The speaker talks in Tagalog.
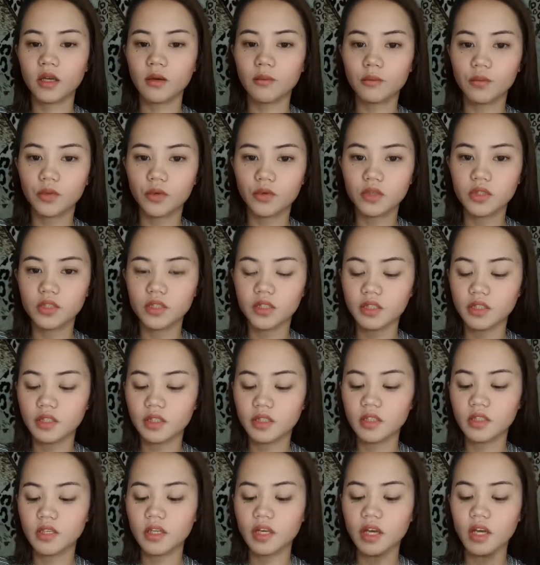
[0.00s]
Tapos,
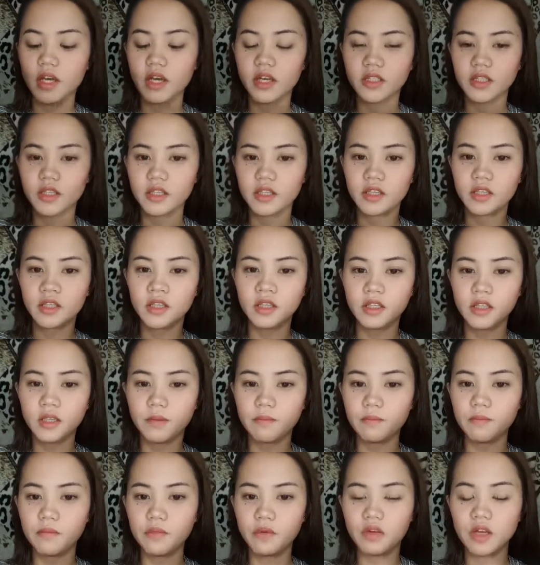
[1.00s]
yan,
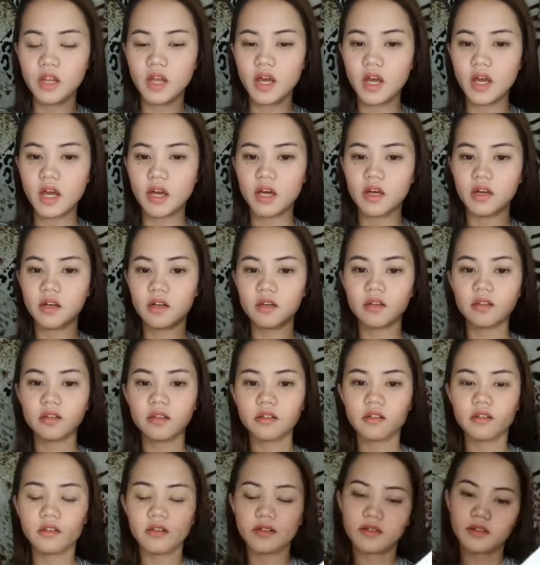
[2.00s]
i-click mo lang.
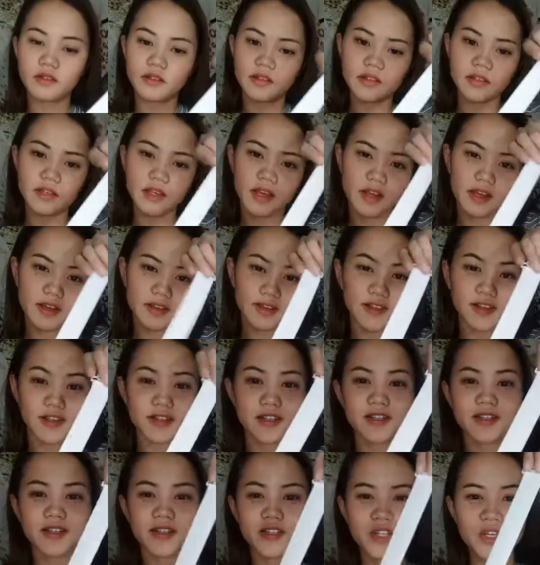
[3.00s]
Yan,
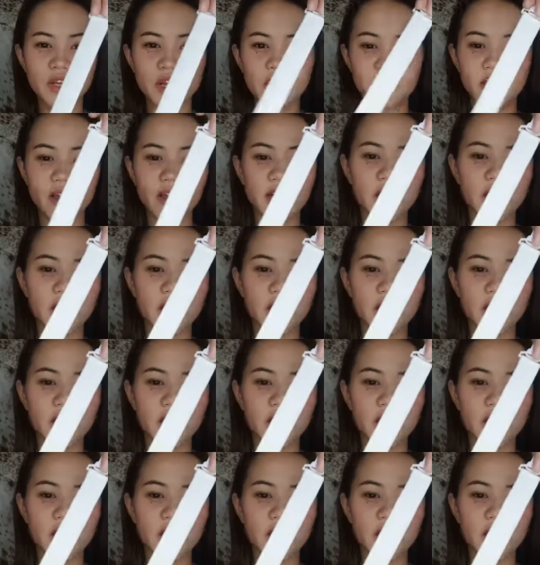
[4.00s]
ganyan siya,